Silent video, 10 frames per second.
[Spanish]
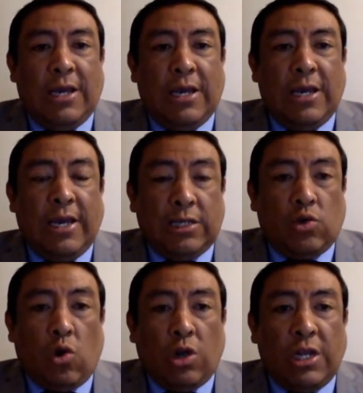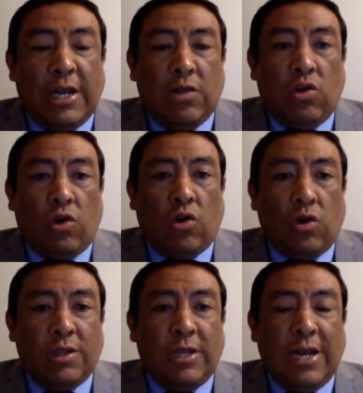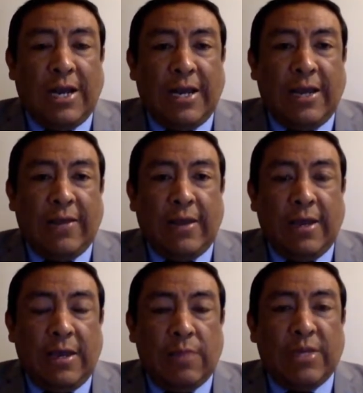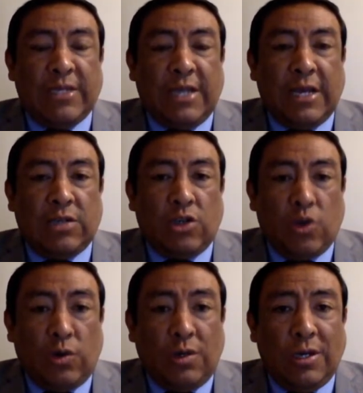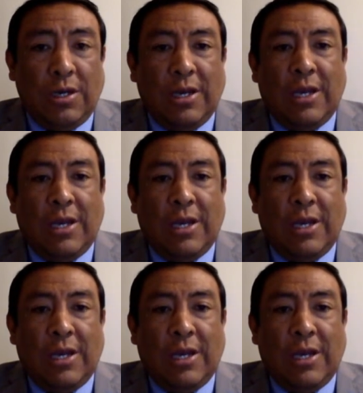eh, es coordinador del área de investigación,